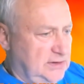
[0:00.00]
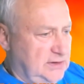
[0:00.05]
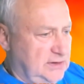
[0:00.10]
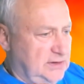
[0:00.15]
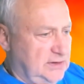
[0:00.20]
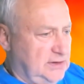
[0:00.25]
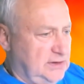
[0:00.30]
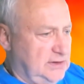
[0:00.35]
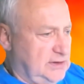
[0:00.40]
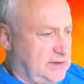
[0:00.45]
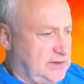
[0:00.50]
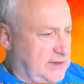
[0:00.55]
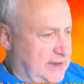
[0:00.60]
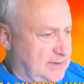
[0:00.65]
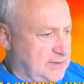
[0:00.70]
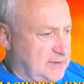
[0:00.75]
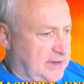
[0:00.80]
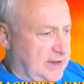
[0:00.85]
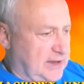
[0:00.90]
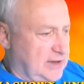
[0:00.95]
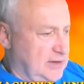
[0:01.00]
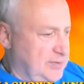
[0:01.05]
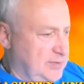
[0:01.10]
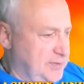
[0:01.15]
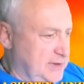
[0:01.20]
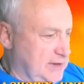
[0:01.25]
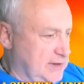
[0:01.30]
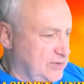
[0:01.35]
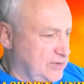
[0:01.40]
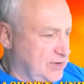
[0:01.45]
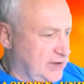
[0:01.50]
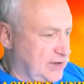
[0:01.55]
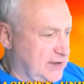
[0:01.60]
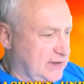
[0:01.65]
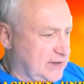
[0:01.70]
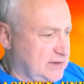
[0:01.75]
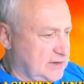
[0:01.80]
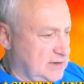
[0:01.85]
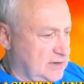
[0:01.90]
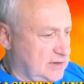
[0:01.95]
i tam. A no pierwszy
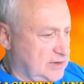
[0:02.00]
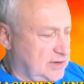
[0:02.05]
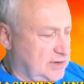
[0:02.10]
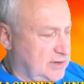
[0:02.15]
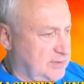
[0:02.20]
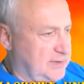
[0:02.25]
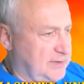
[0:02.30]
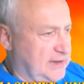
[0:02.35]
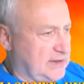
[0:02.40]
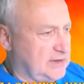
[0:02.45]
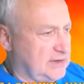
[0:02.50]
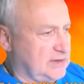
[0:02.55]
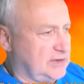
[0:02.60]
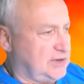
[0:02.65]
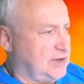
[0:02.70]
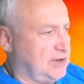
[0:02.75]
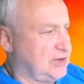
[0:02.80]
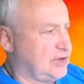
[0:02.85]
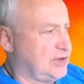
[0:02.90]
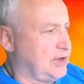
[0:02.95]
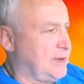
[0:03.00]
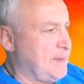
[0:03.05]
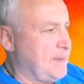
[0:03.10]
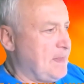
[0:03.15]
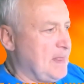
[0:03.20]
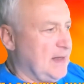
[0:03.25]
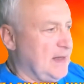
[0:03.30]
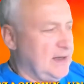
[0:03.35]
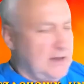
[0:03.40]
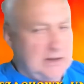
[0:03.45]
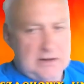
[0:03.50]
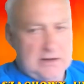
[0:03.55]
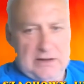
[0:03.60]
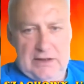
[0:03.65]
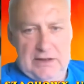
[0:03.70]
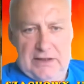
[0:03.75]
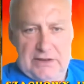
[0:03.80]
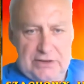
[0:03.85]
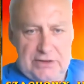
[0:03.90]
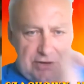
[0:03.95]
raz, no to się bardzo cieszę. To
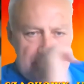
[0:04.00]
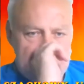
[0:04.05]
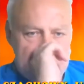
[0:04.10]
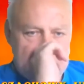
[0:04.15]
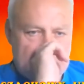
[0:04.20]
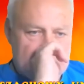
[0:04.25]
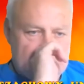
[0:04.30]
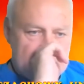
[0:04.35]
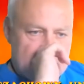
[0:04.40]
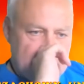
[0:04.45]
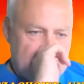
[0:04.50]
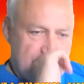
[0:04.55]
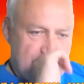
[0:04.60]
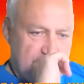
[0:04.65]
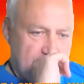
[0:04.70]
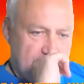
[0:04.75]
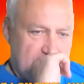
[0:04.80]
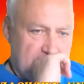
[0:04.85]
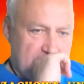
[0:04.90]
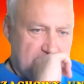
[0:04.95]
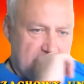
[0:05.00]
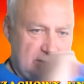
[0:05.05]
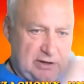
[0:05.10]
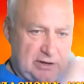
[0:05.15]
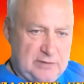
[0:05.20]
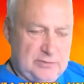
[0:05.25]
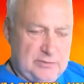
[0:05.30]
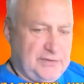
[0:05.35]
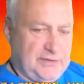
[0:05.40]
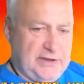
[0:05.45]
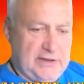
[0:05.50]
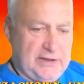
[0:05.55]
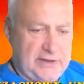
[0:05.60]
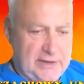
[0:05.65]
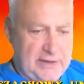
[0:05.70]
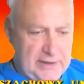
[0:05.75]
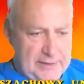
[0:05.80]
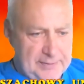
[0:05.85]
lecimy. Dzisiaj mamy do omówienia